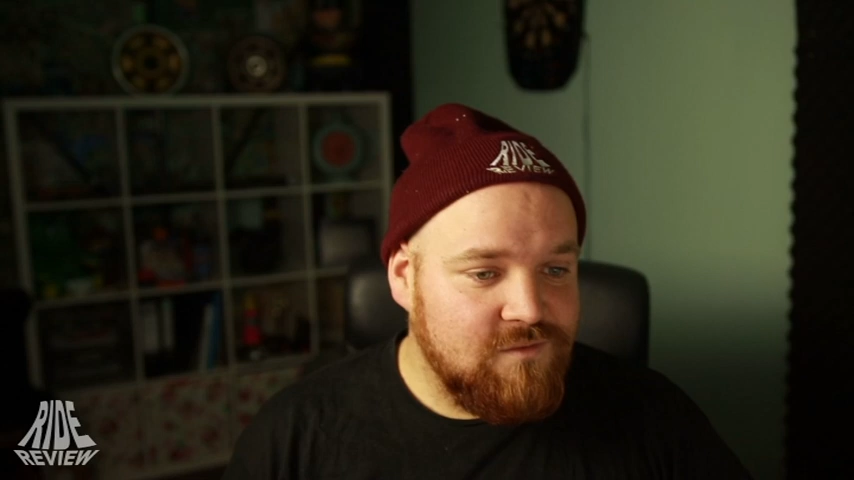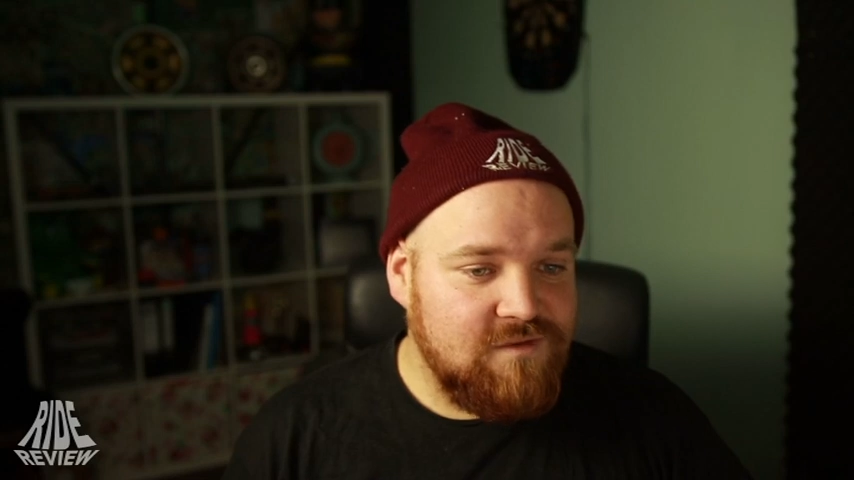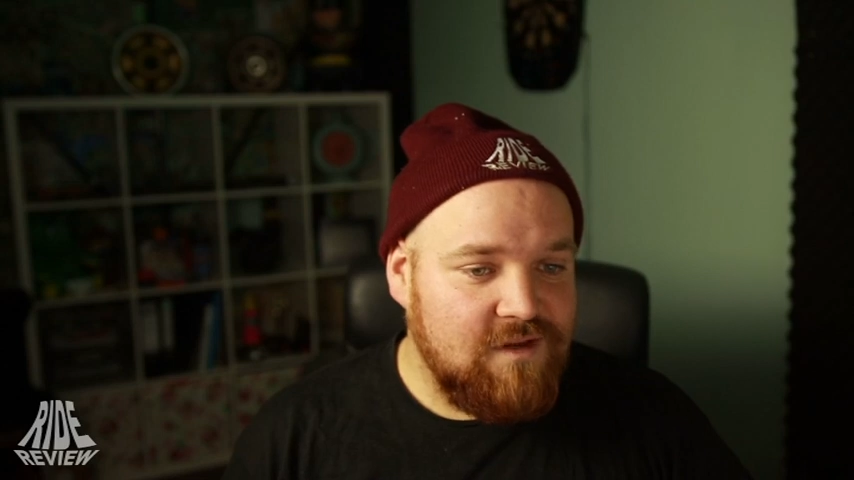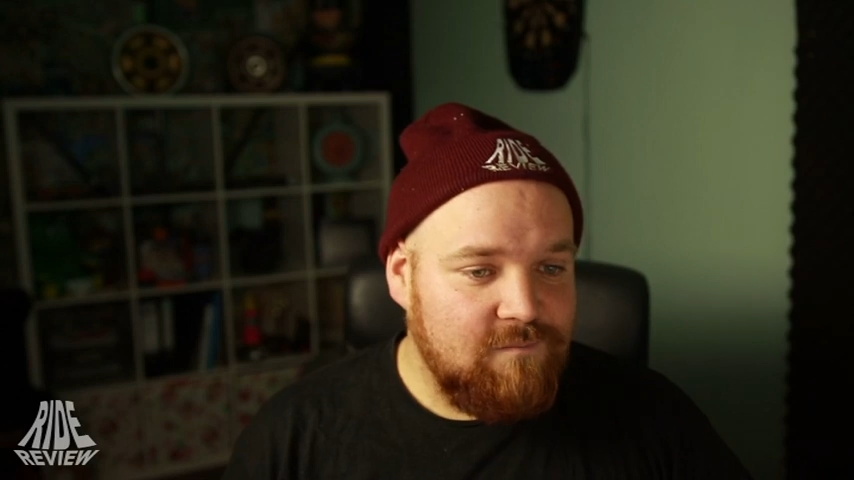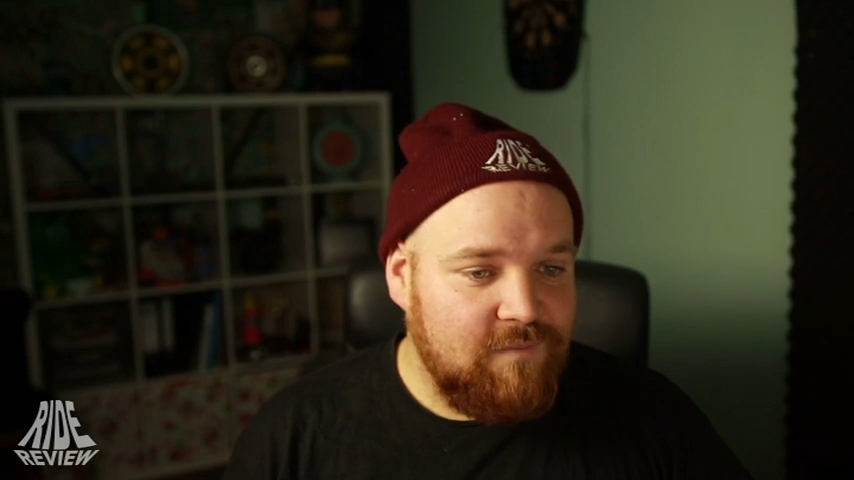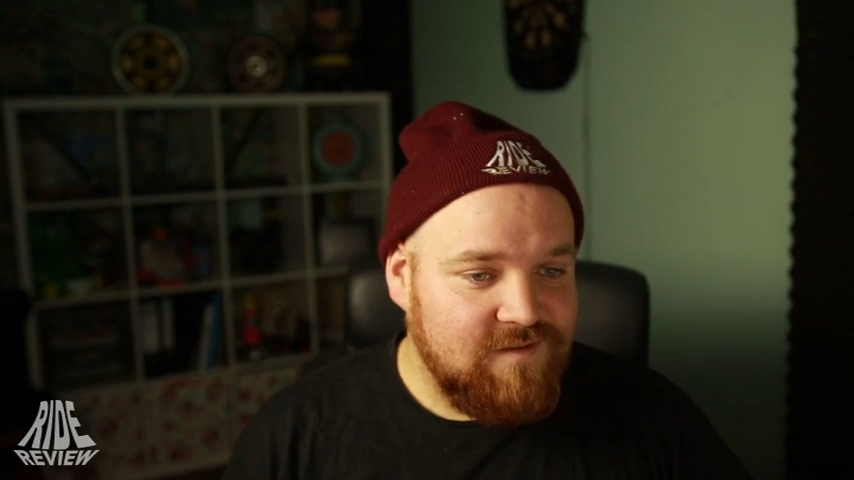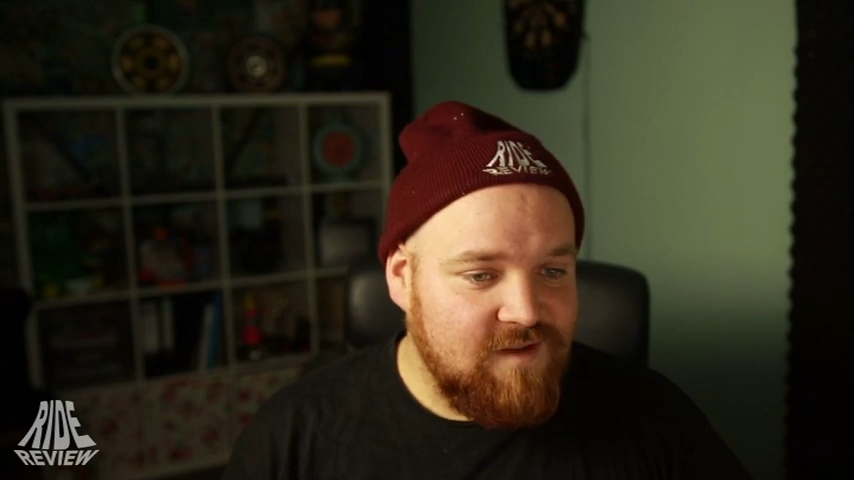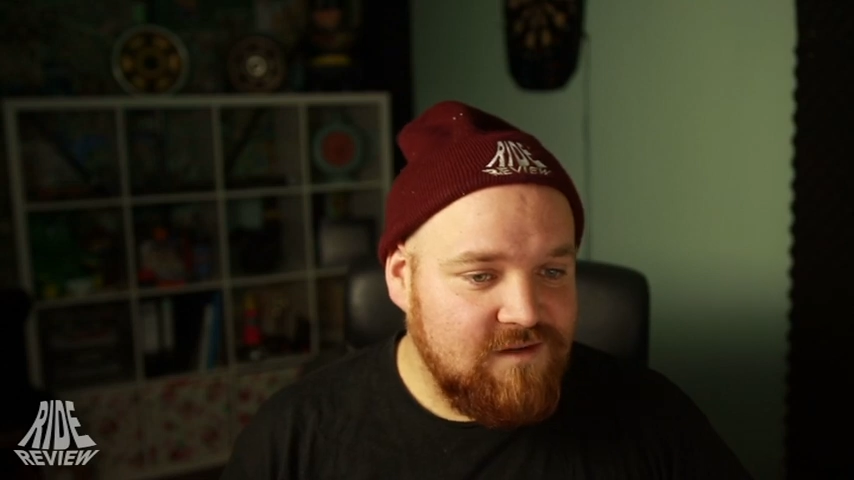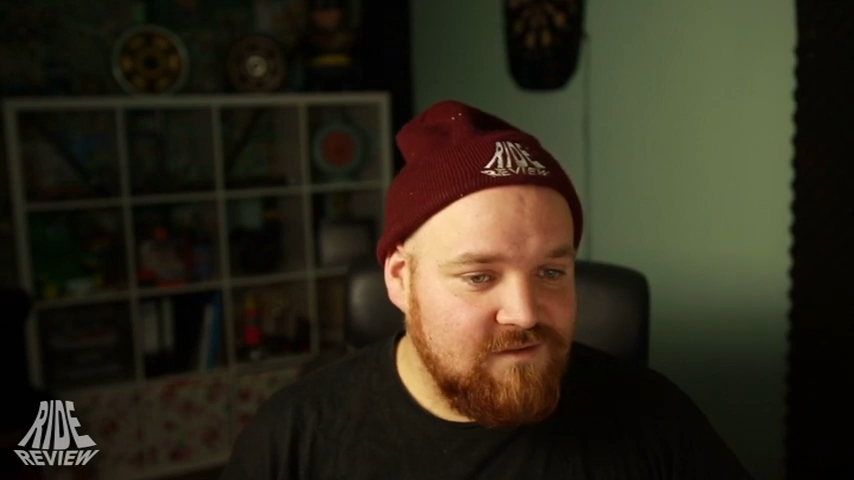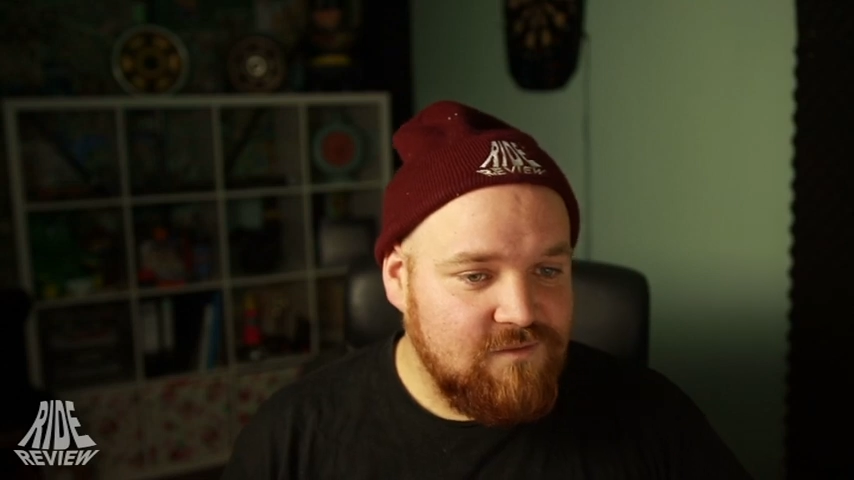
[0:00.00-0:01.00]
und dann ein paar
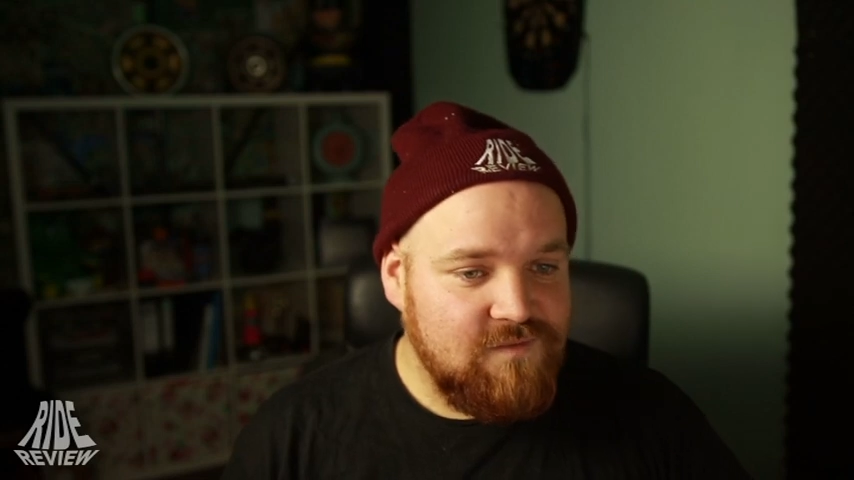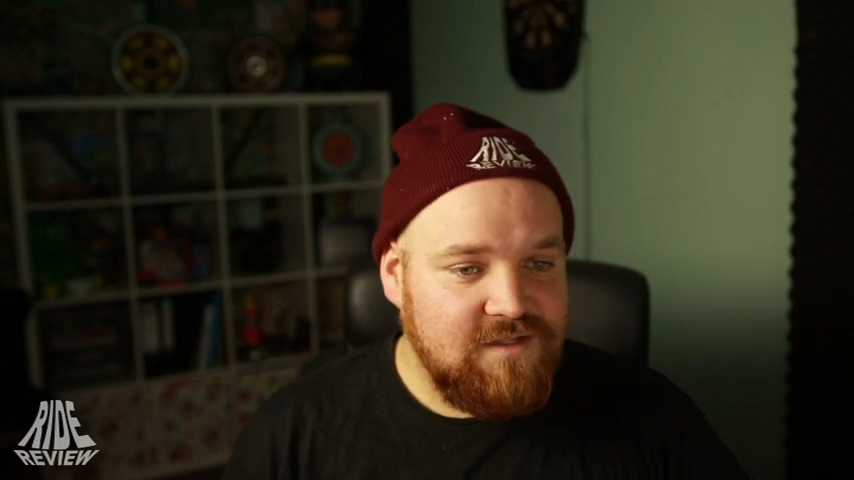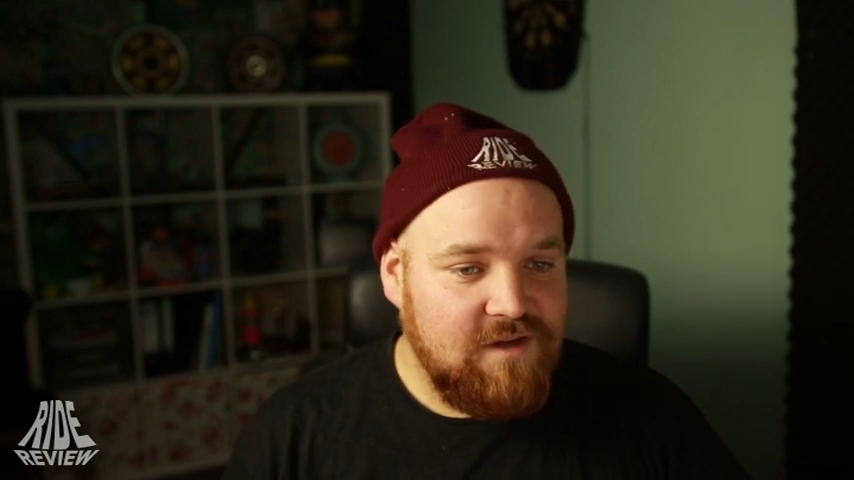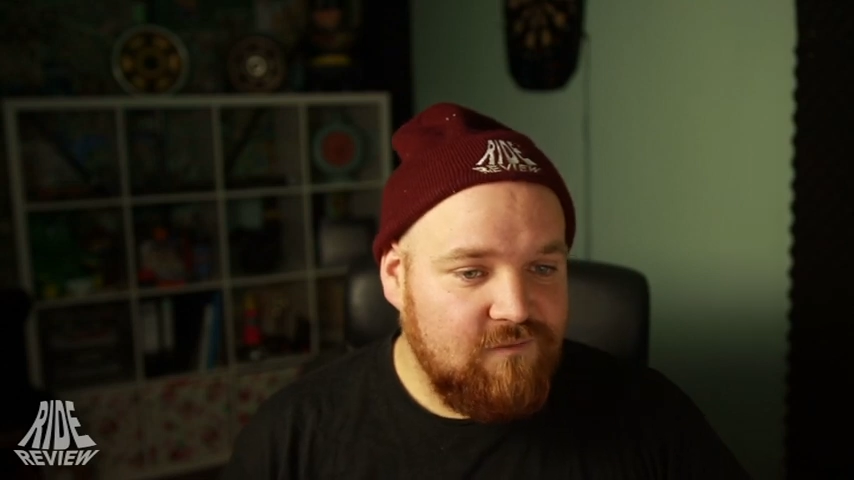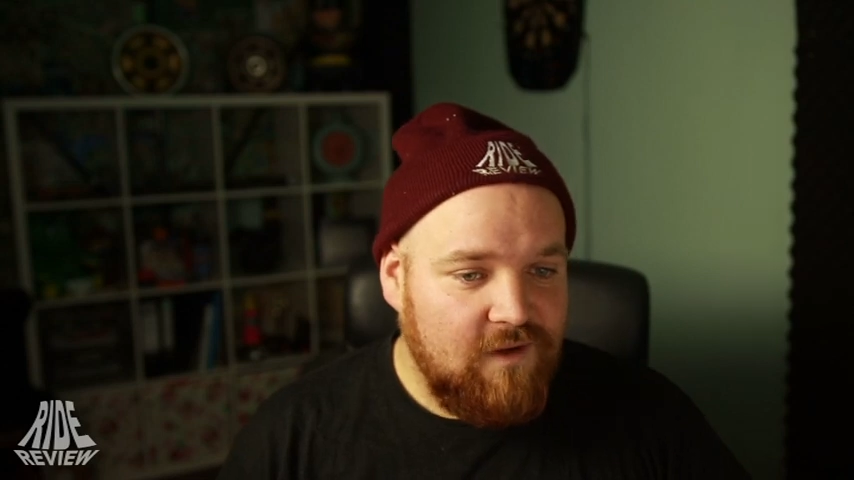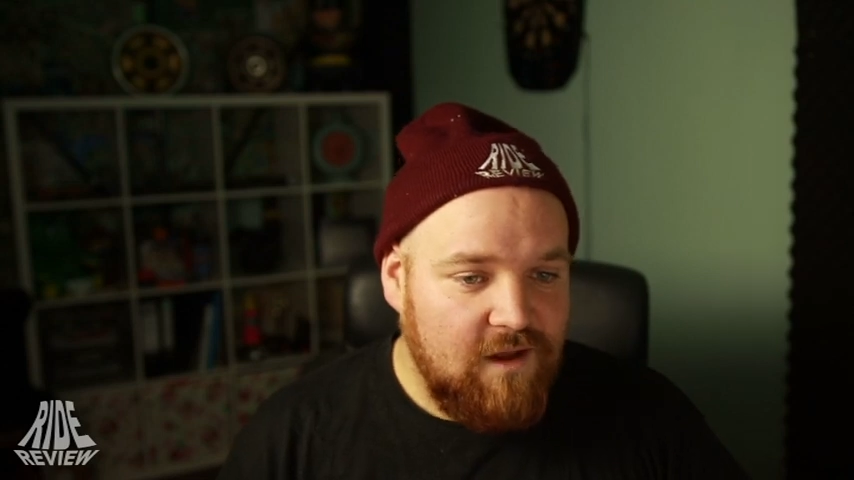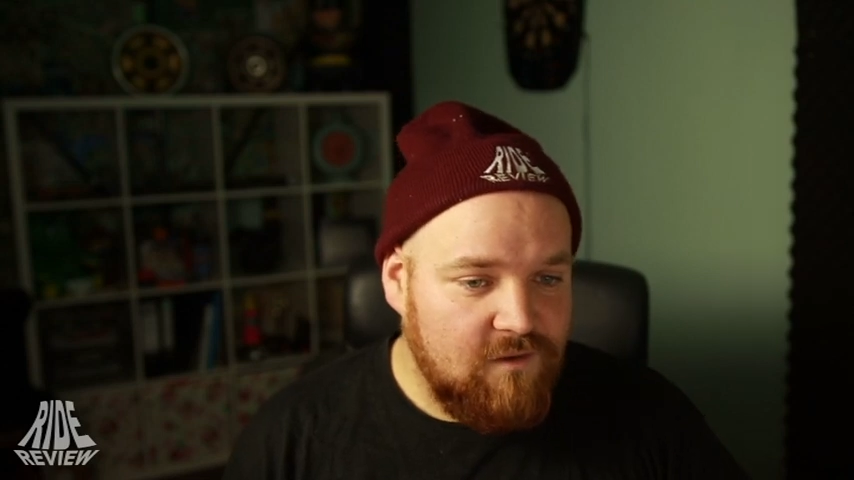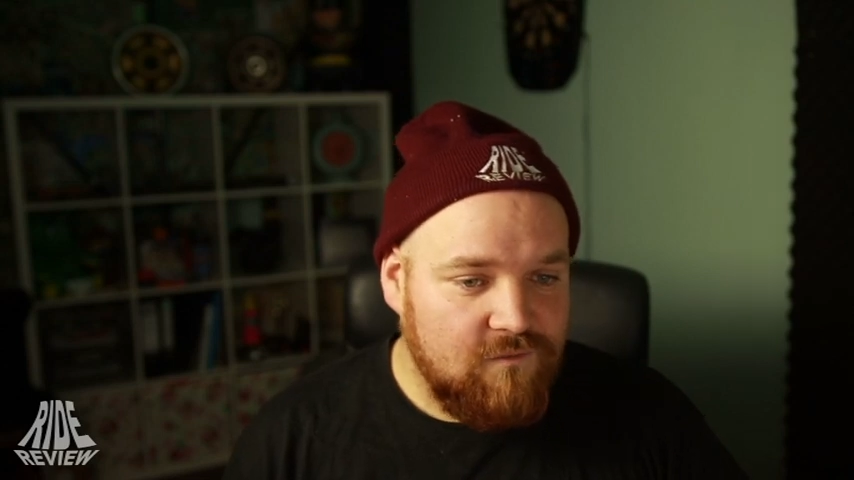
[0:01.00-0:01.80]
Sachen irgendwie hinterfragen